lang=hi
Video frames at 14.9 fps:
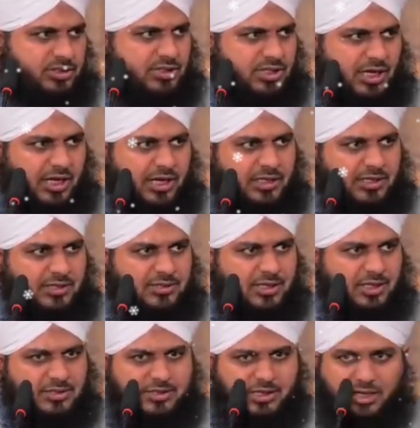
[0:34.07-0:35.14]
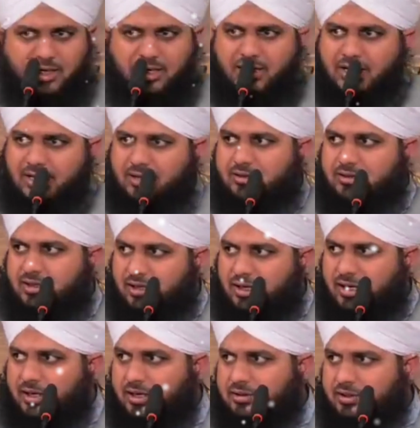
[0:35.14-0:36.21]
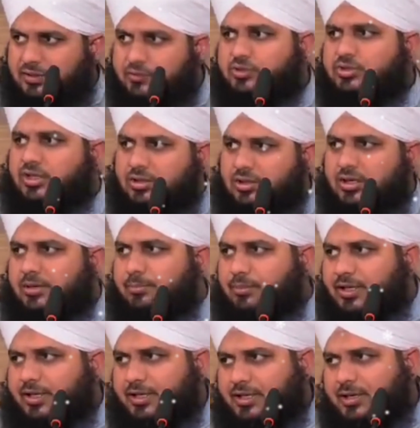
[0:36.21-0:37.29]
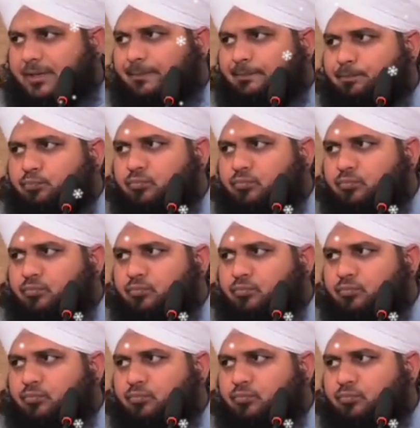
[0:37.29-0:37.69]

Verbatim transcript: चालीस हजार दिनार थे कुछ ने दिरहम भी लिखे हैं